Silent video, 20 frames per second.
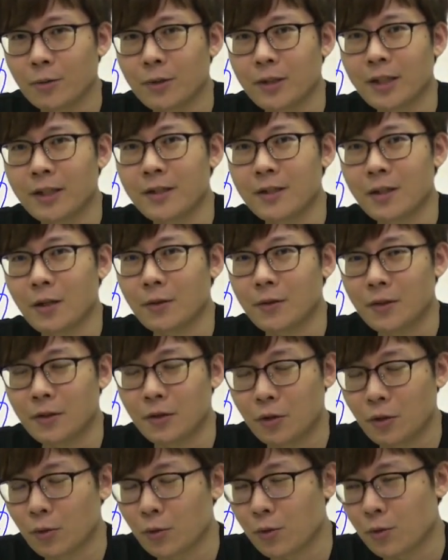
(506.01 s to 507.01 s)
这种就是很早
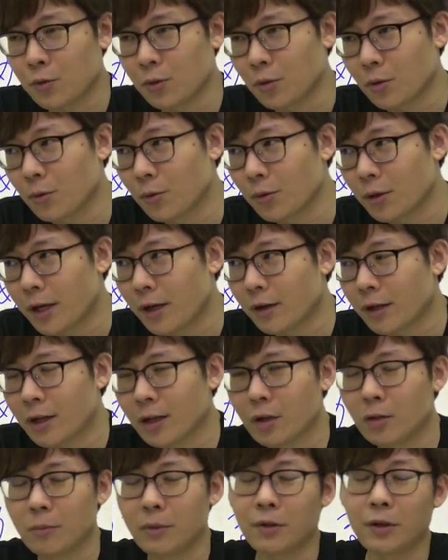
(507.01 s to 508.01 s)
期就有学过了。还有
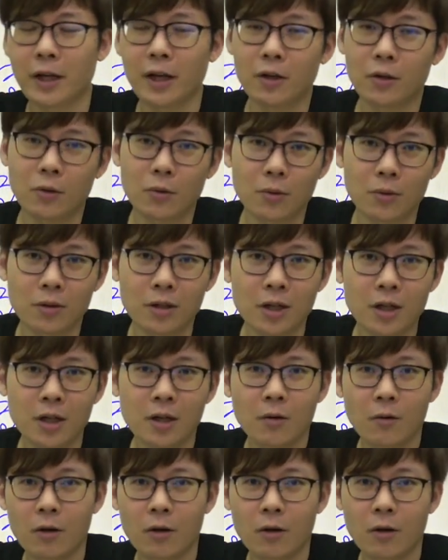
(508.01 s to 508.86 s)
刚刚我们有看过了，